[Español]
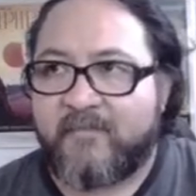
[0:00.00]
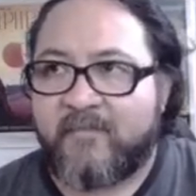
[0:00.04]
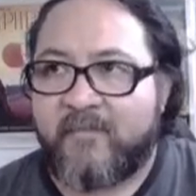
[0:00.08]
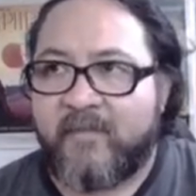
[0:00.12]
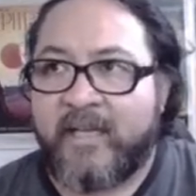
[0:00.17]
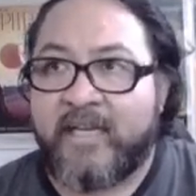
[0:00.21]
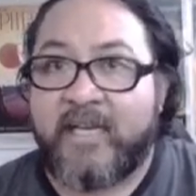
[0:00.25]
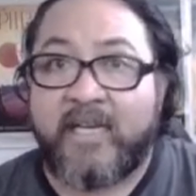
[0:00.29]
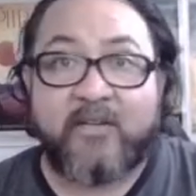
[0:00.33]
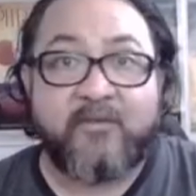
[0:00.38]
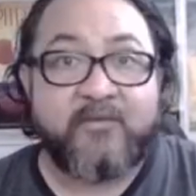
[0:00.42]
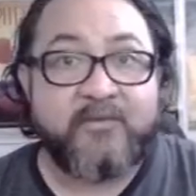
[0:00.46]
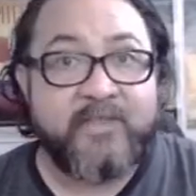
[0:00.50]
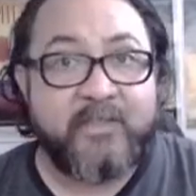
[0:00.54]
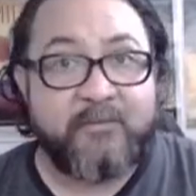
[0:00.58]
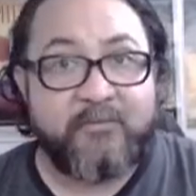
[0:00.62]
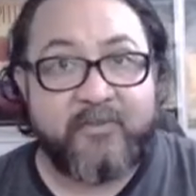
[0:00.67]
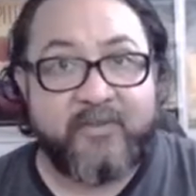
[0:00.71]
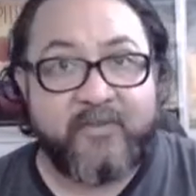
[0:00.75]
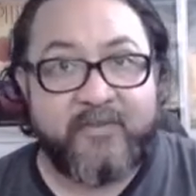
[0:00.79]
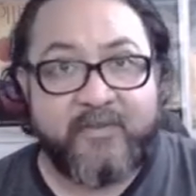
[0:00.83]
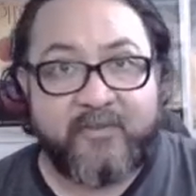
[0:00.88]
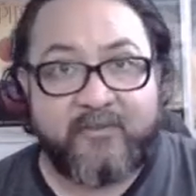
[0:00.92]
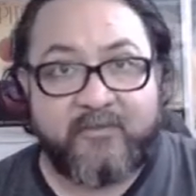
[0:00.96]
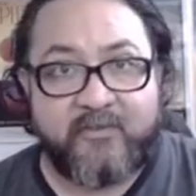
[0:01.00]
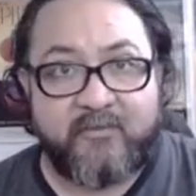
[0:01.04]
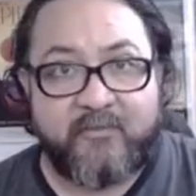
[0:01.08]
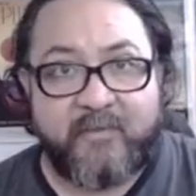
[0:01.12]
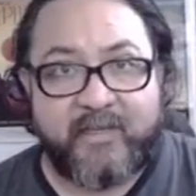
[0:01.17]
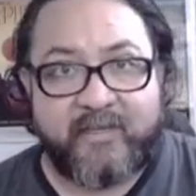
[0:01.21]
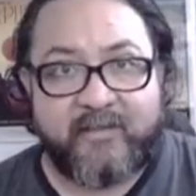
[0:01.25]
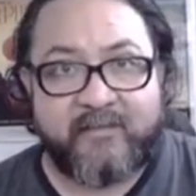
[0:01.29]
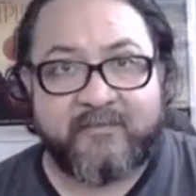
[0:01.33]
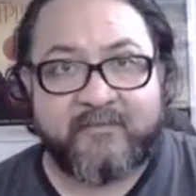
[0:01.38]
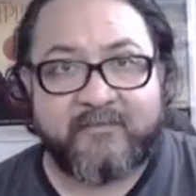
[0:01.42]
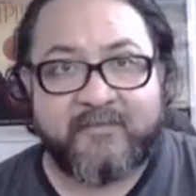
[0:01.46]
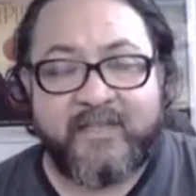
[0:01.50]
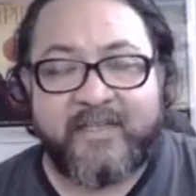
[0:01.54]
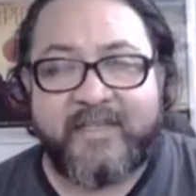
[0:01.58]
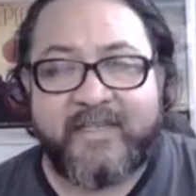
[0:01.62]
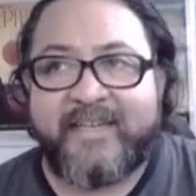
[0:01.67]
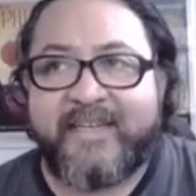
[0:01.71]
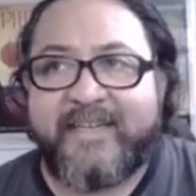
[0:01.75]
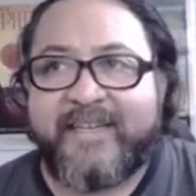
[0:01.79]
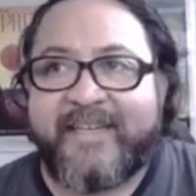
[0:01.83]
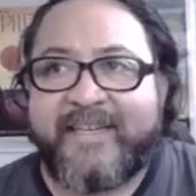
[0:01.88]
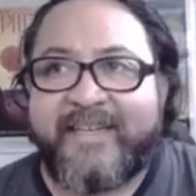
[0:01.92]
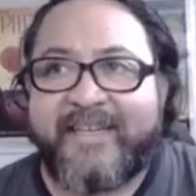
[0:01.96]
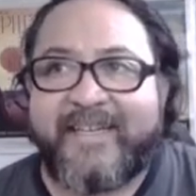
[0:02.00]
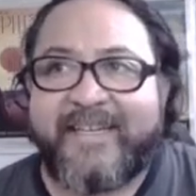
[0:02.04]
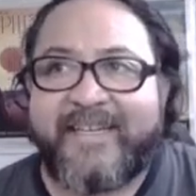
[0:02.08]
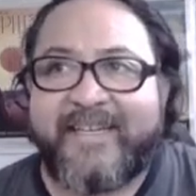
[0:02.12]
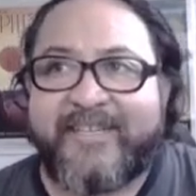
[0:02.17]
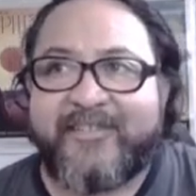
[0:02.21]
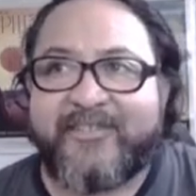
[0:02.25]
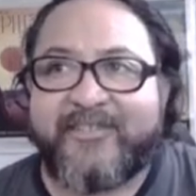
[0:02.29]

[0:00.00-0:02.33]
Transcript: en algún tipo de figura humana. Eh,